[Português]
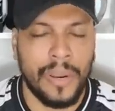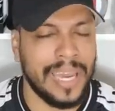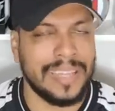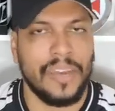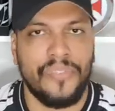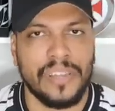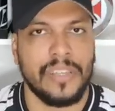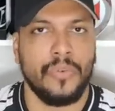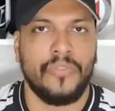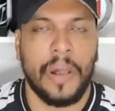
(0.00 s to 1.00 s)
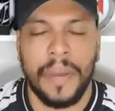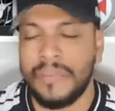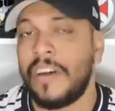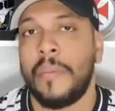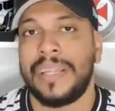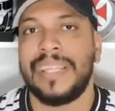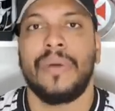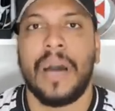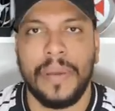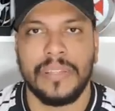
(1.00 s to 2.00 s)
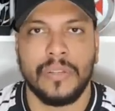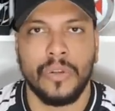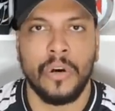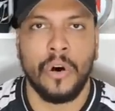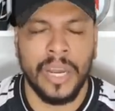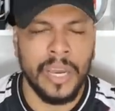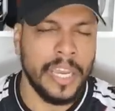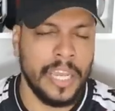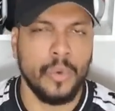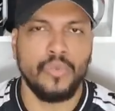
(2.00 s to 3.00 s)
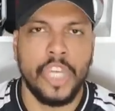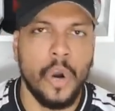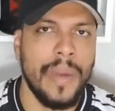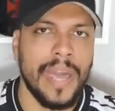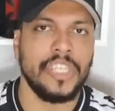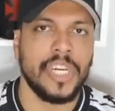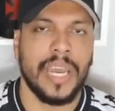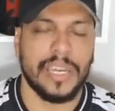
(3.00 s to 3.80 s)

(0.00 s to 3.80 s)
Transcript: porque a defesa do Flamengo estava batendo cabeça toda hora e não tinha um meio de